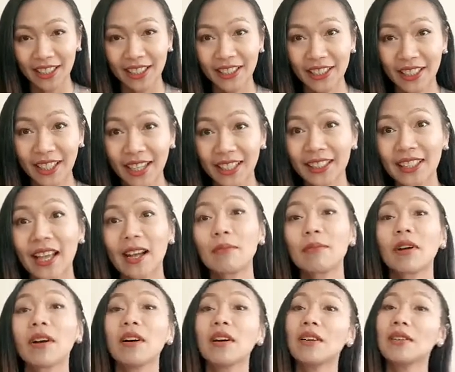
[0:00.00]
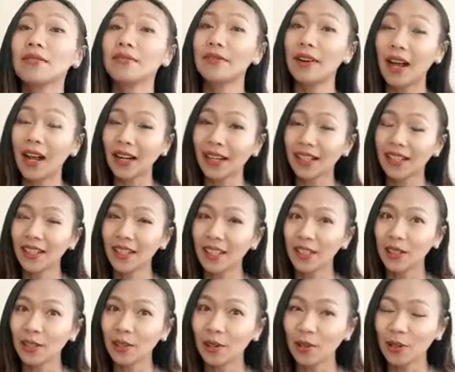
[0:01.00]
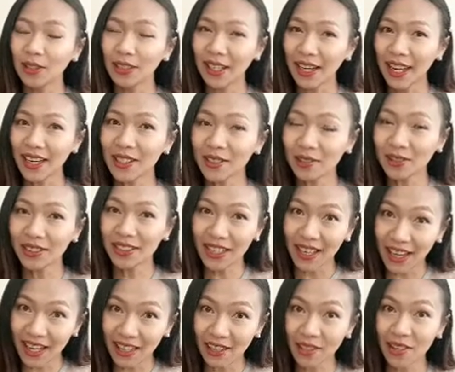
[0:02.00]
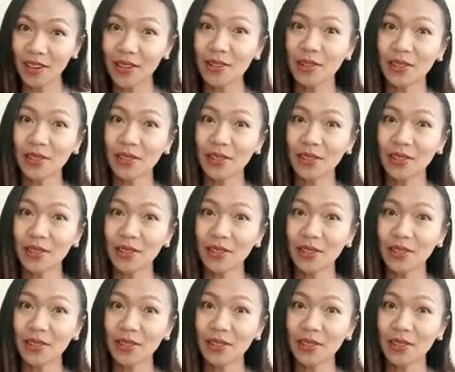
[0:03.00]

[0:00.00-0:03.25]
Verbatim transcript: ยังไงตามก็ฝากกดไลค์กดแชร์แล้วก็